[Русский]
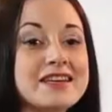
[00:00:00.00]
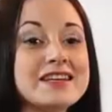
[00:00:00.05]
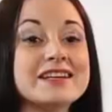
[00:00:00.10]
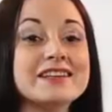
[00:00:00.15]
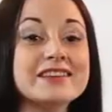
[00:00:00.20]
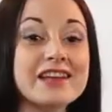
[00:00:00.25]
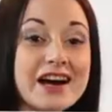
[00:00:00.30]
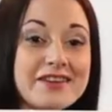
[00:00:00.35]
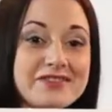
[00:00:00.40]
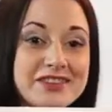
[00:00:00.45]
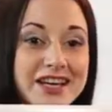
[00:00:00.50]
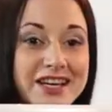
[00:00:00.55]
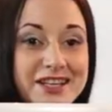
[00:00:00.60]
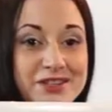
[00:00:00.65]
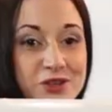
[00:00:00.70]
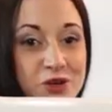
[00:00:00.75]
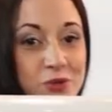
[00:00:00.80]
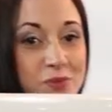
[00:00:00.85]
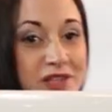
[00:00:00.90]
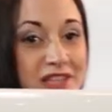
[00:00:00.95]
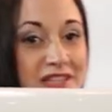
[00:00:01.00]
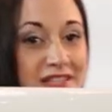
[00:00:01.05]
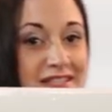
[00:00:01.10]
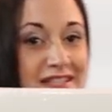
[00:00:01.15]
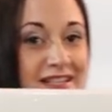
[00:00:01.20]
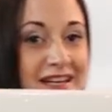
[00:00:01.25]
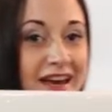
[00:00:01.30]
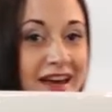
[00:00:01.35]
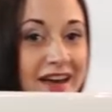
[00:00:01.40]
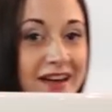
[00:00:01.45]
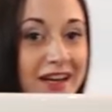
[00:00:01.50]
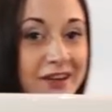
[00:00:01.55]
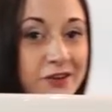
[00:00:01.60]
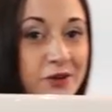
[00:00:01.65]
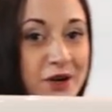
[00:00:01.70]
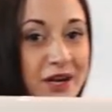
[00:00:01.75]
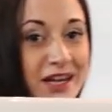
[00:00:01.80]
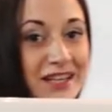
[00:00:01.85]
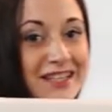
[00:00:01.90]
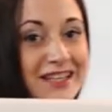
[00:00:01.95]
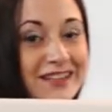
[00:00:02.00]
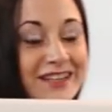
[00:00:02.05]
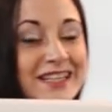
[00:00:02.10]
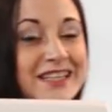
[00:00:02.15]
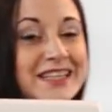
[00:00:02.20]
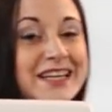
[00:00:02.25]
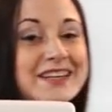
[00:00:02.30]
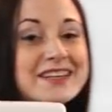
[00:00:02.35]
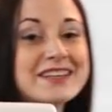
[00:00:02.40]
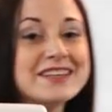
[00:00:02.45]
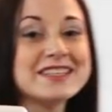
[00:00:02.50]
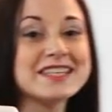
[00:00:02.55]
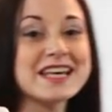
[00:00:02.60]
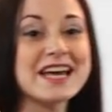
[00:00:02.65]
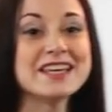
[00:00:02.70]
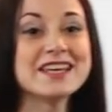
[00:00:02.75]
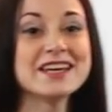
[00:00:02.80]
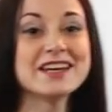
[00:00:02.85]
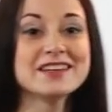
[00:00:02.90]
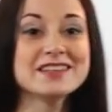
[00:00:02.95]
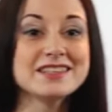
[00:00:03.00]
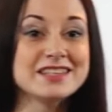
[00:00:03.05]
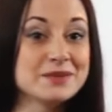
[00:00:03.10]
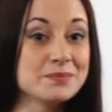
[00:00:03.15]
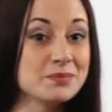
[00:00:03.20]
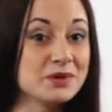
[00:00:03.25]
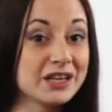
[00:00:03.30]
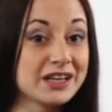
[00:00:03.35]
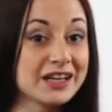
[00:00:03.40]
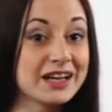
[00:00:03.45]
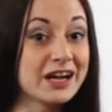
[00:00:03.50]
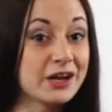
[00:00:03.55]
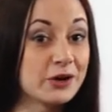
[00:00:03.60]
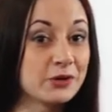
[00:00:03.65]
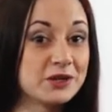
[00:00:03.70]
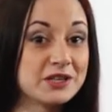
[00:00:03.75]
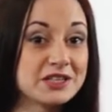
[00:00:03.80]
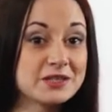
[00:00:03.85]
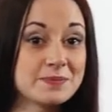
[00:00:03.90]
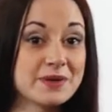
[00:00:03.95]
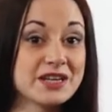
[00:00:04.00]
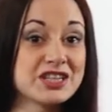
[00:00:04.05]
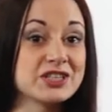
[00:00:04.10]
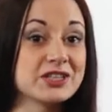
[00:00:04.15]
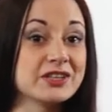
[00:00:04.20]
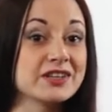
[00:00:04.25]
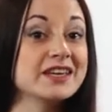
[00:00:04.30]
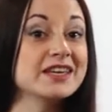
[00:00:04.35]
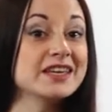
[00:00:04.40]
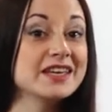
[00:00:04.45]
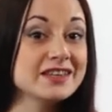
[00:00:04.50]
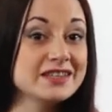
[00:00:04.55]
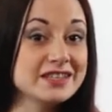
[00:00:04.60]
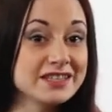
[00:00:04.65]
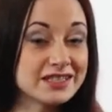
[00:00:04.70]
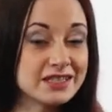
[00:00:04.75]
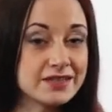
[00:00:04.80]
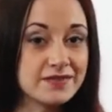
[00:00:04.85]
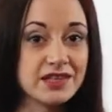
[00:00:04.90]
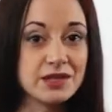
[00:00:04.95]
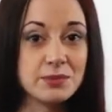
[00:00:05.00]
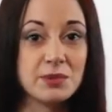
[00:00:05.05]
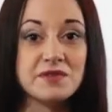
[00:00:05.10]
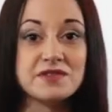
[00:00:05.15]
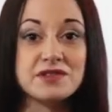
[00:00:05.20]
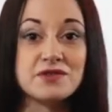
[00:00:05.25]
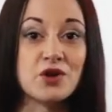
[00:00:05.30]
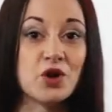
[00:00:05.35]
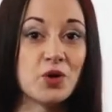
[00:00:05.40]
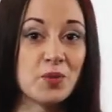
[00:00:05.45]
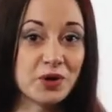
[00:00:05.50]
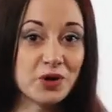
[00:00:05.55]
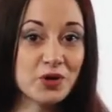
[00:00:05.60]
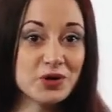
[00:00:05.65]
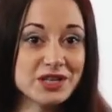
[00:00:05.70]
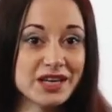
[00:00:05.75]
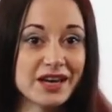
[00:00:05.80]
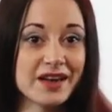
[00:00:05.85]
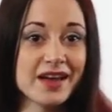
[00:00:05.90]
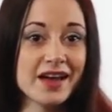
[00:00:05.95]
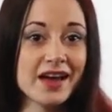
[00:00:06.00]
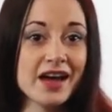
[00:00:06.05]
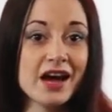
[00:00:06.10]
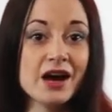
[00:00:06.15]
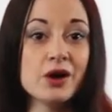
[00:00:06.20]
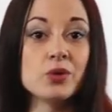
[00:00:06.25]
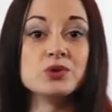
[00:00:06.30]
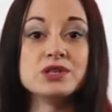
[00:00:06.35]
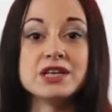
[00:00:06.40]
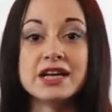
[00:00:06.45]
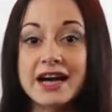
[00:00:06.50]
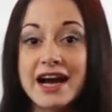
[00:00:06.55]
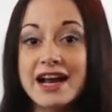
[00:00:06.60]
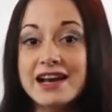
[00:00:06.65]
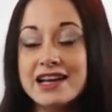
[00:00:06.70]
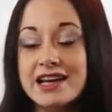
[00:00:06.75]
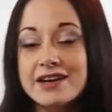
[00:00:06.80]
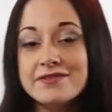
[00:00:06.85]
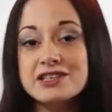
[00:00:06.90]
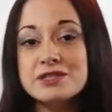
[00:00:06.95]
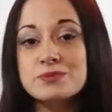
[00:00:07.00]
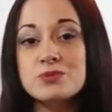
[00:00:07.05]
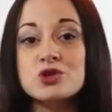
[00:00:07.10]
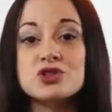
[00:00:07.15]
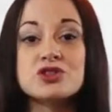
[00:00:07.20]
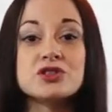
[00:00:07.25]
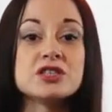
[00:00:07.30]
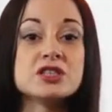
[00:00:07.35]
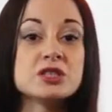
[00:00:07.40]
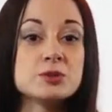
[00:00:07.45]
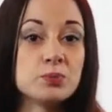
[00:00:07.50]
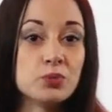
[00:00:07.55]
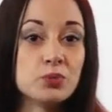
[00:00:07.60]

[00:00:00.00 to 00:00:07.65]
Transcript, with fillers: И главная особенность которая делает кондиционеры Timber Corona Special единственными в своем роде, уникальная возможность